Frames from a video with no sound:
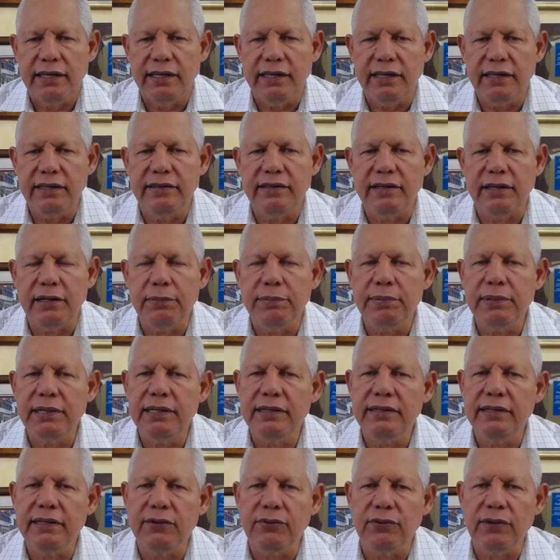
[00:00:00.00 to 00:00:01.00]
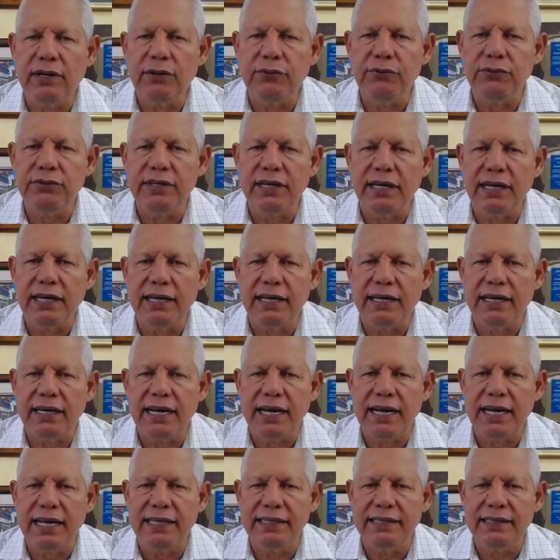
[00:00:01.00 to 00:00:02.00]
y servirse con la cuchara
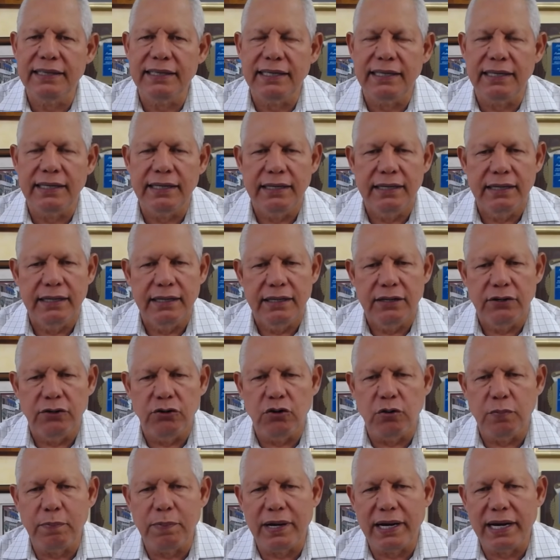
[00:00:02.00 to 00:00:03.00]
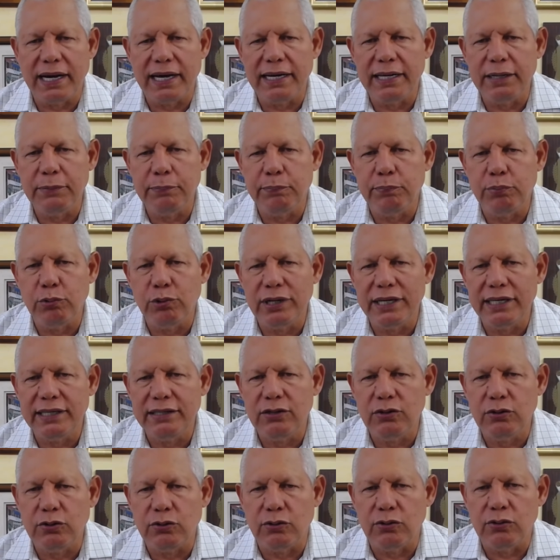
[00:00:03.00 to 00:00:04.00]
grande, no pagar
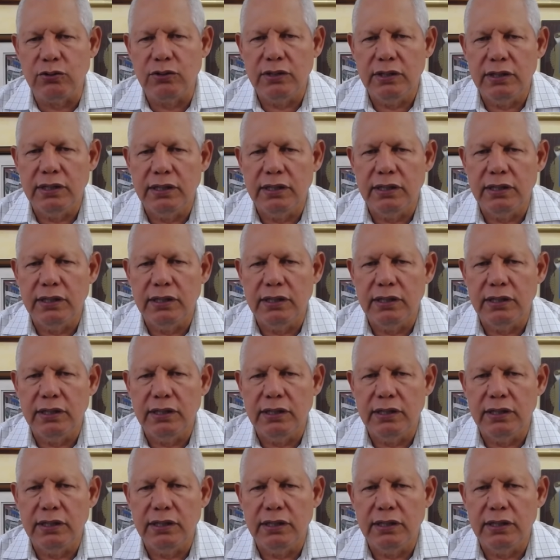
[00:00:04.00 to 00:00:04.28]
impuestos,